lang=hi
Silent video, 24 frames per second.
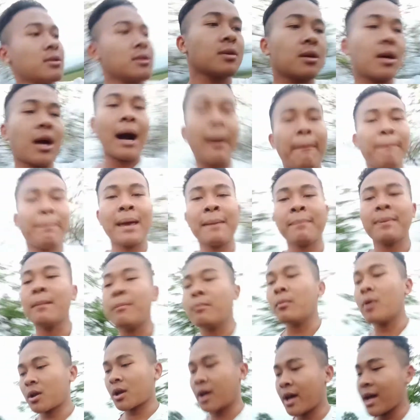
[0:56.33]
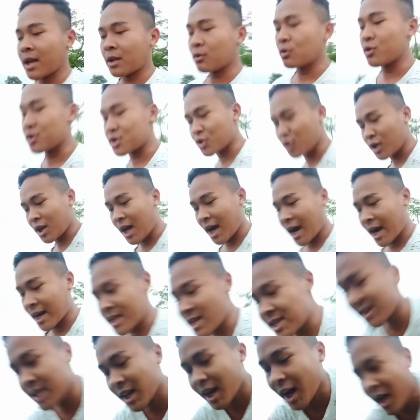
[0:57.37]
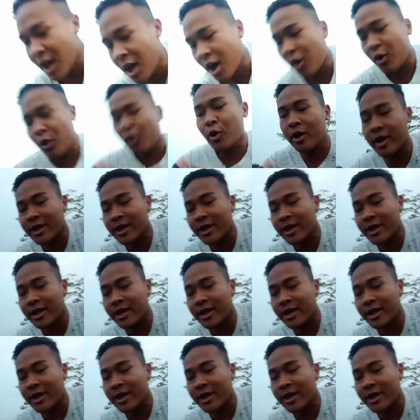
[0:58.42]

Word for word: घापे पे मर गए तो इसको लगा दीजिए और